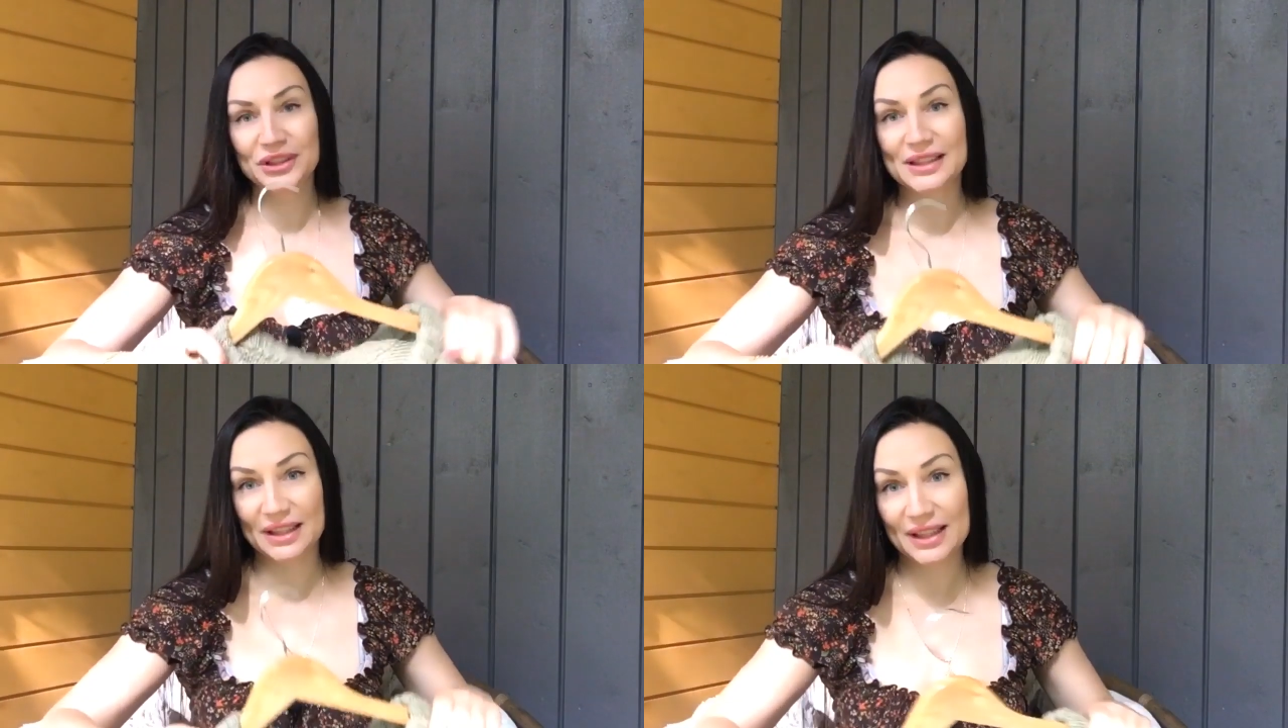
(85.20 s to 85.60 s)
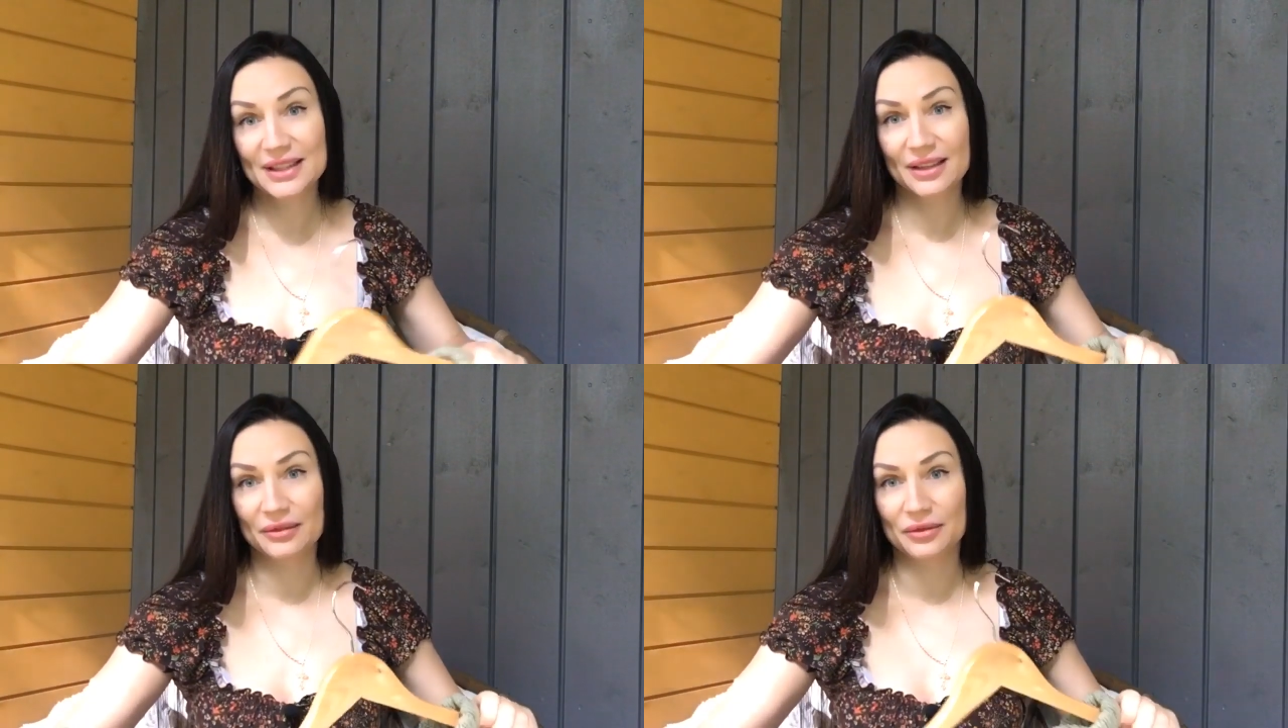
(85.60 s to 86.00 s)

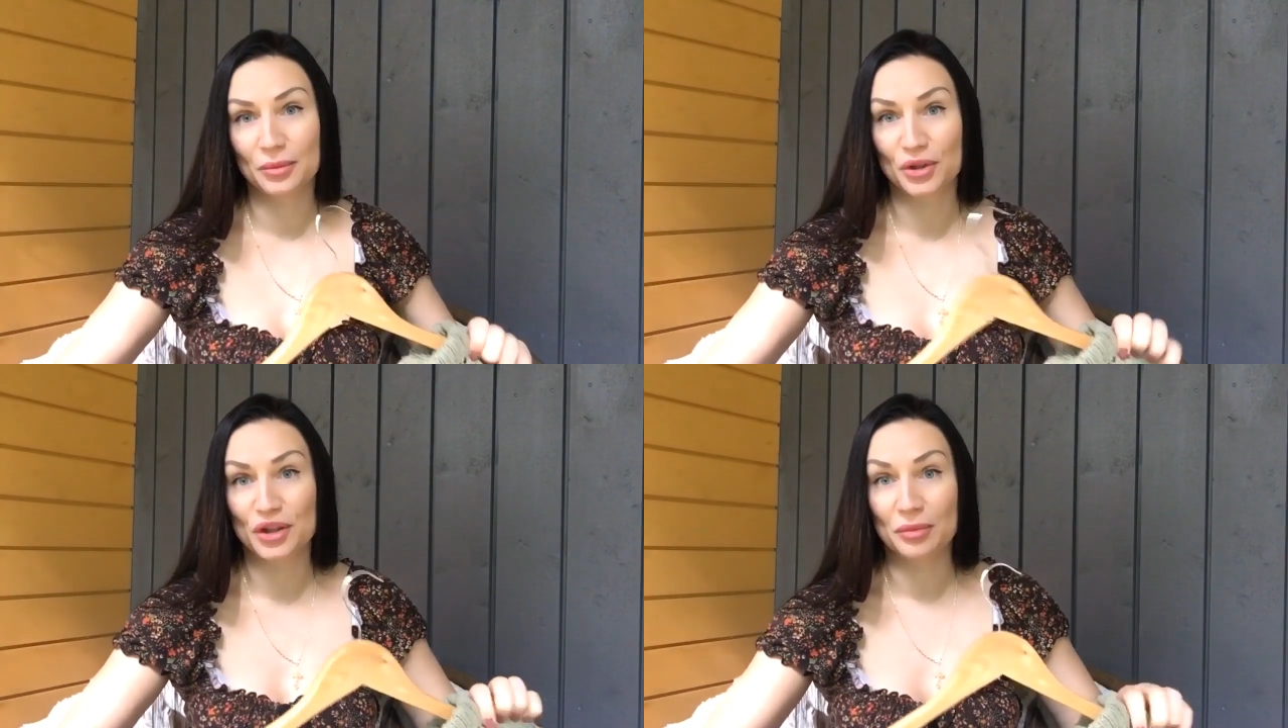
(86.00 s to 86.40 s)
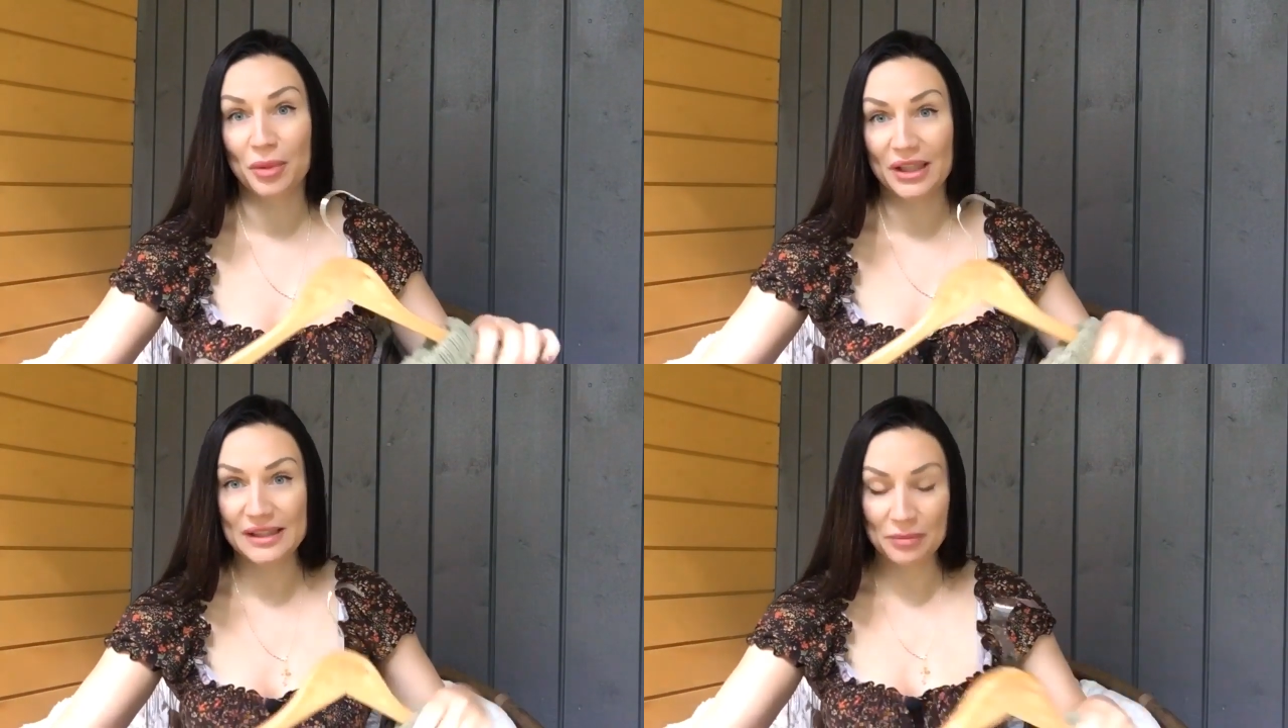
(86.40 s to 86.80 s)
интересно, вы можете
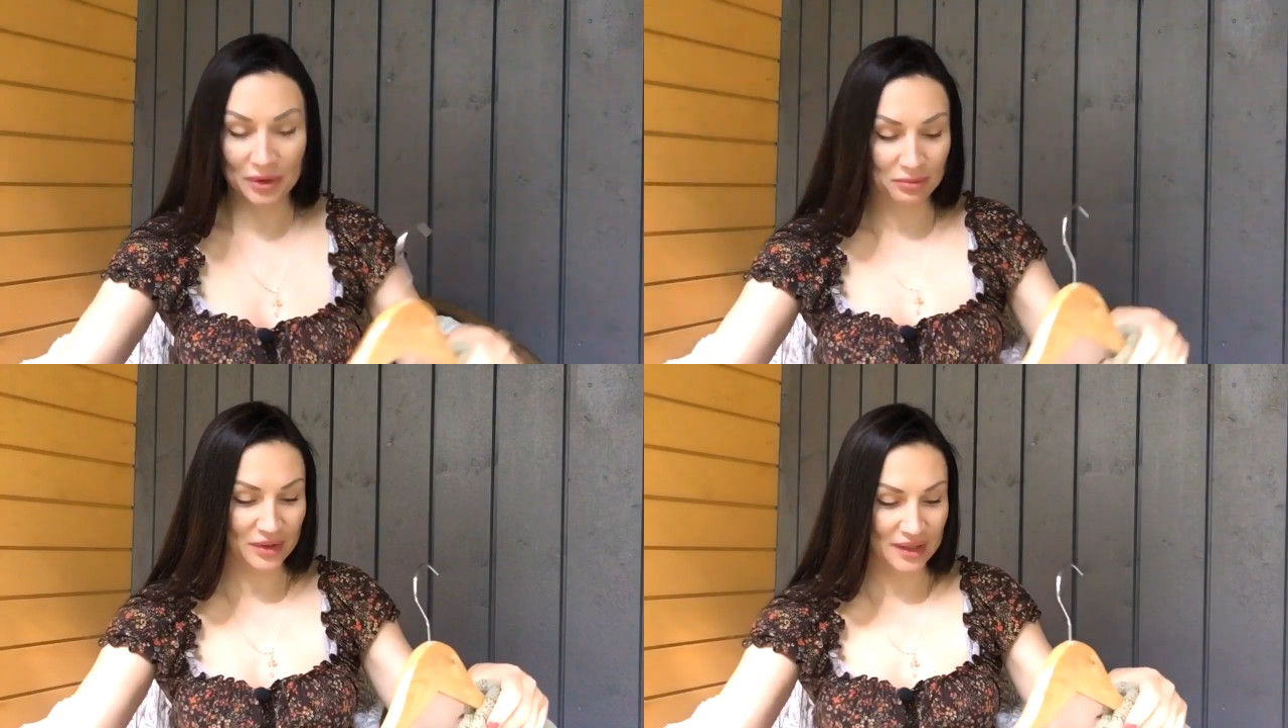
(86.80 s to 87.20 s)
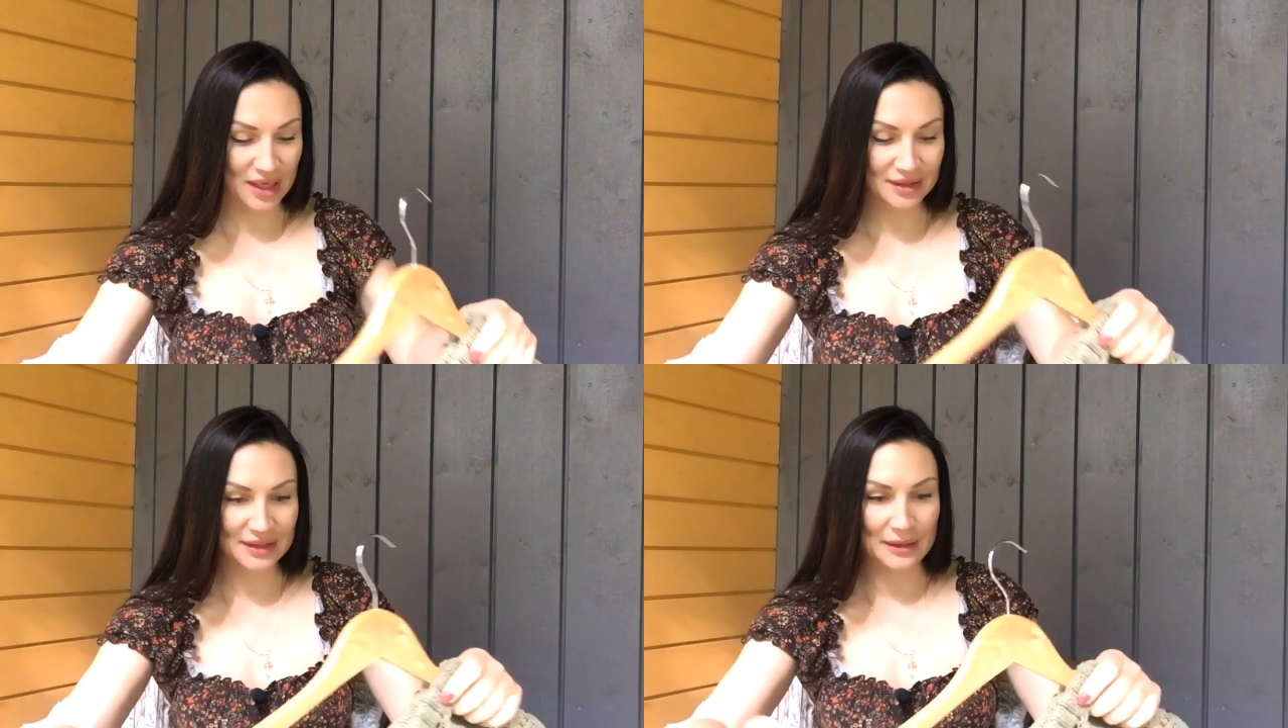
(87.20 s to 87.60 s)
пройти,
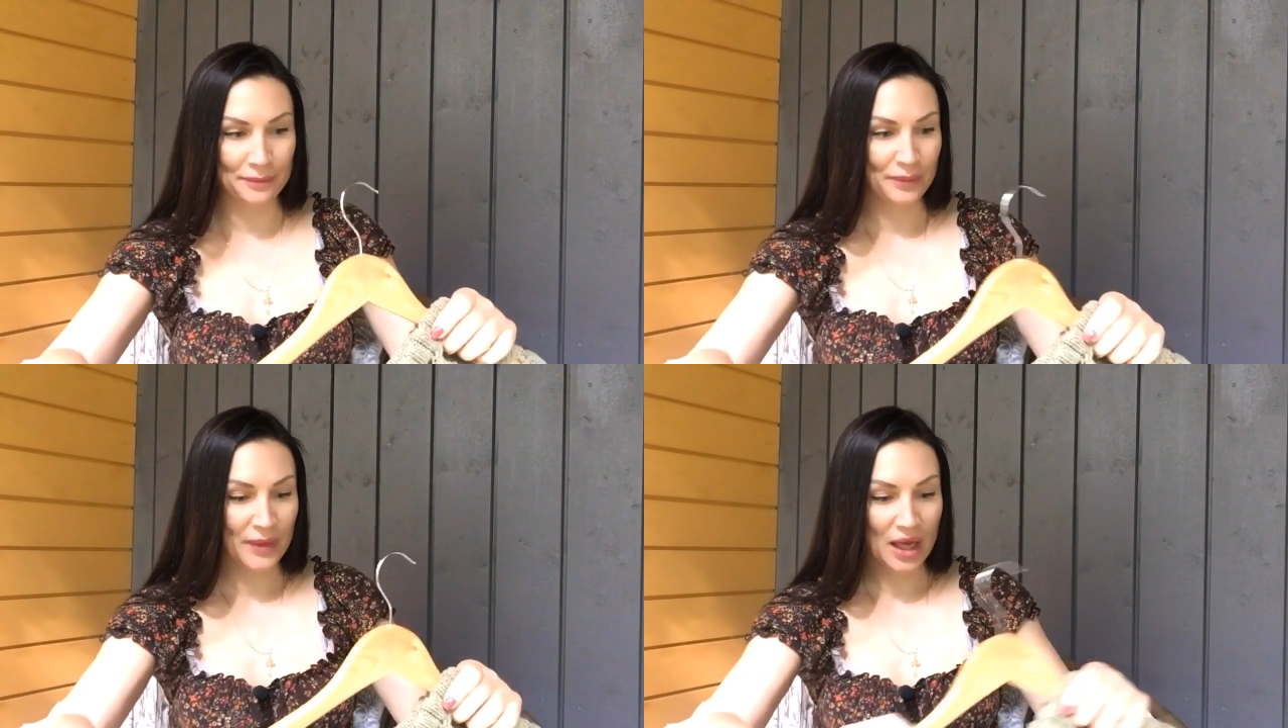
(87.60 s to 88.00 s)
подписаться